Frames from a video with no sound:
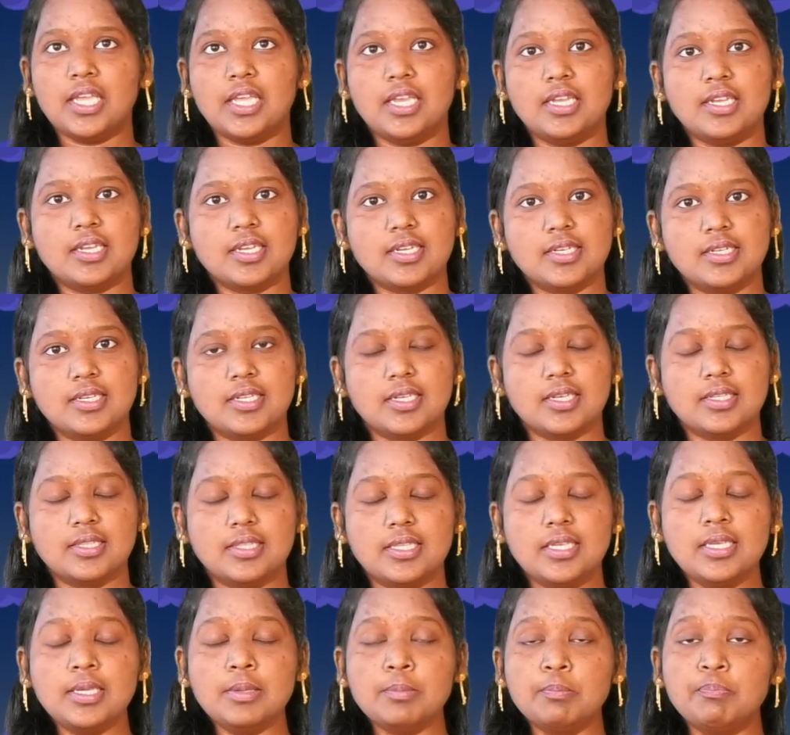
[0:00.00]
ఏంటంటే
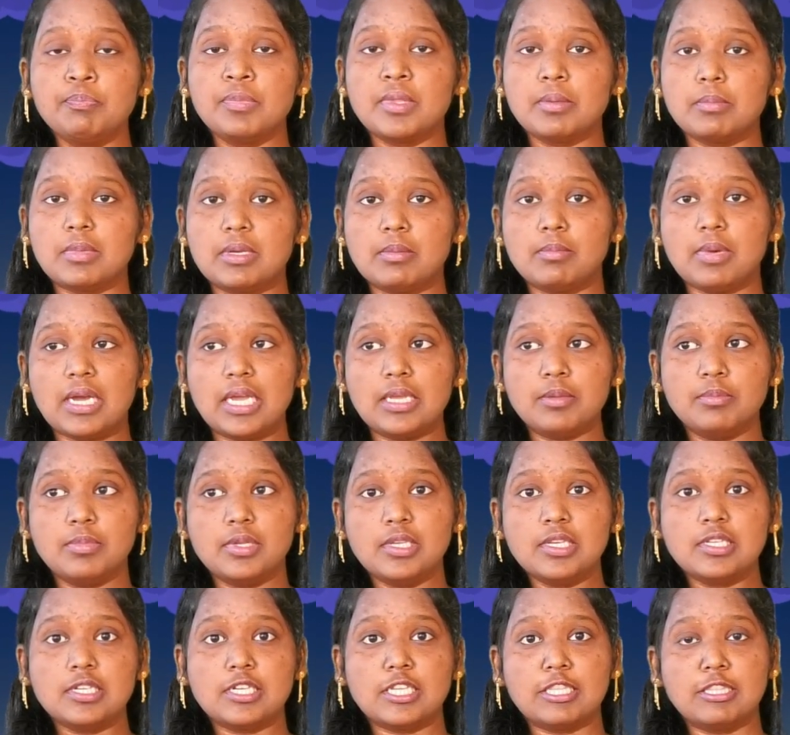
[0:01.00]
అది మన
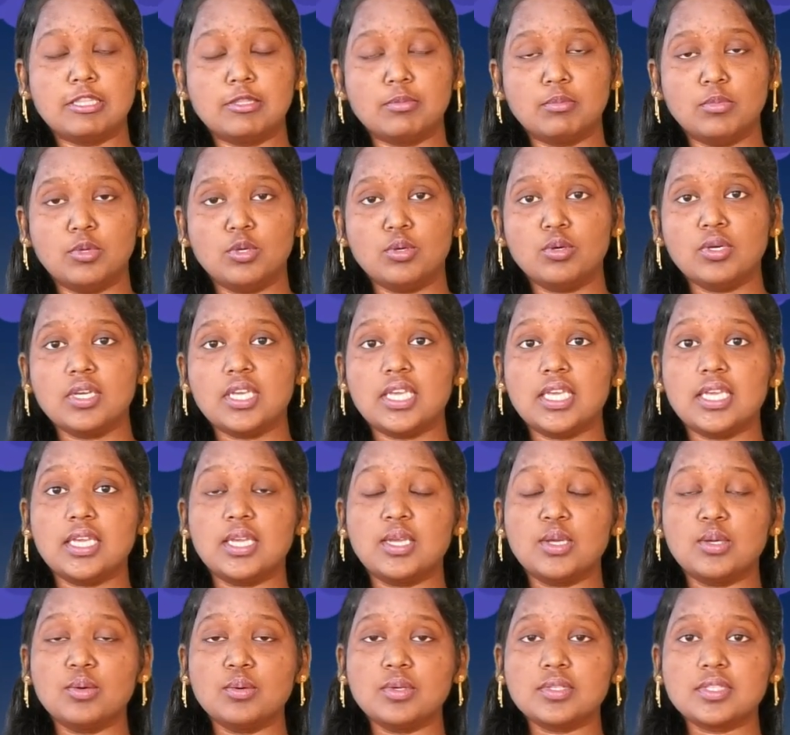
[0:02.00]
బైబిల్ గ్రంథంలో
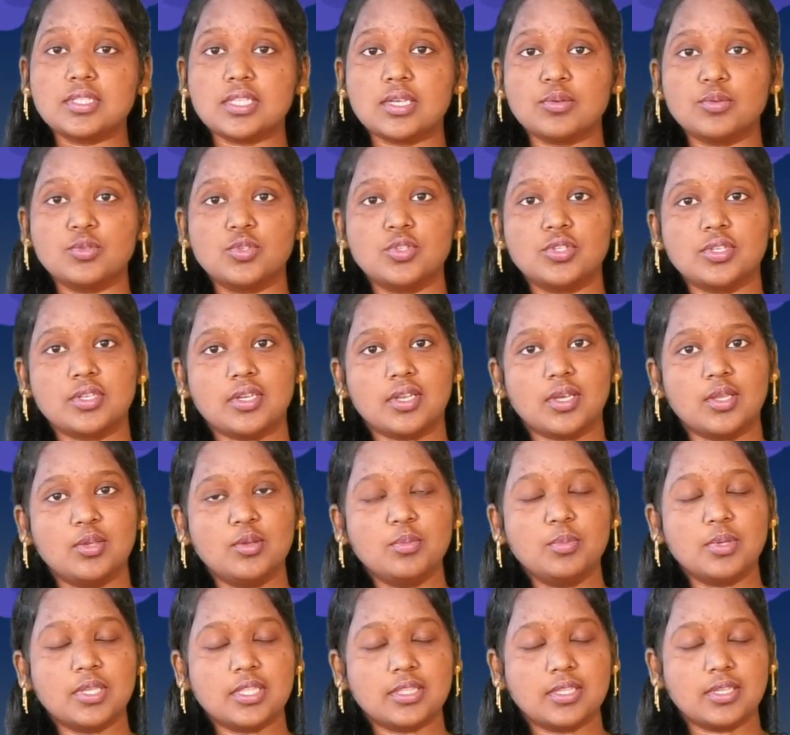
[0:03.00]
ఎక్కువ సంవత్సరాలు
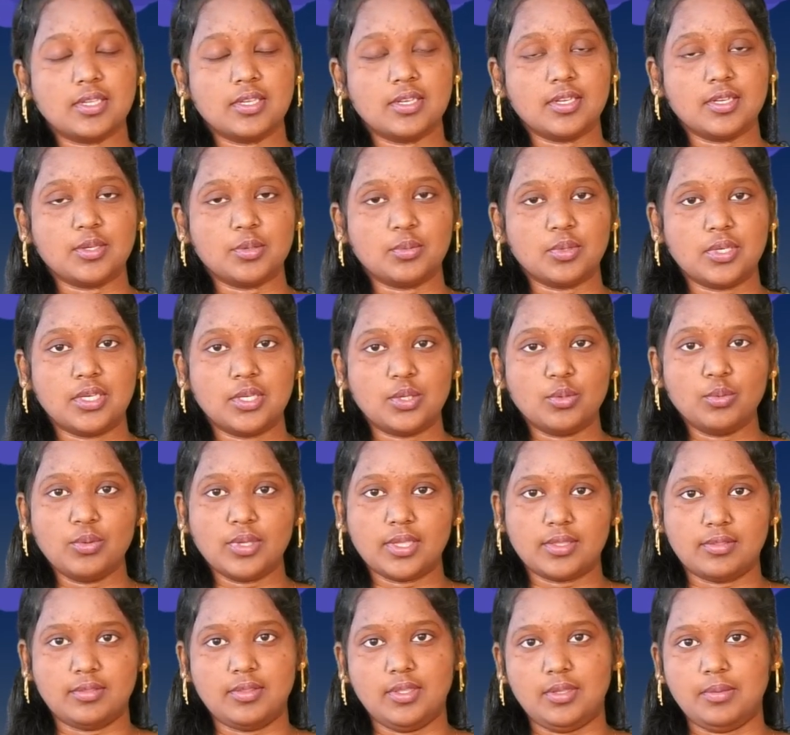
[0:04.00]
బ్రతికినటువంటి
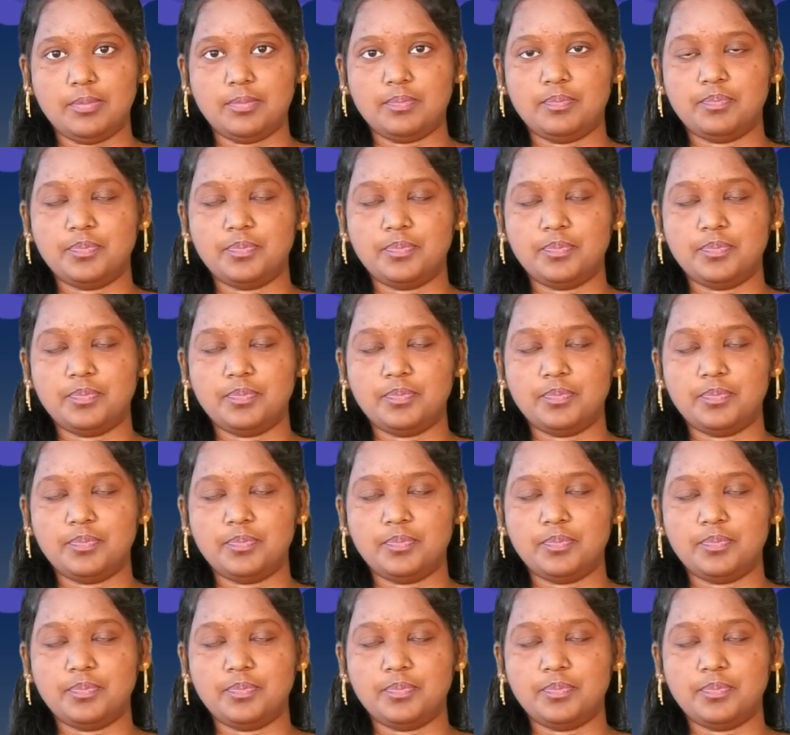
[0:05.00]
వ్యక్తి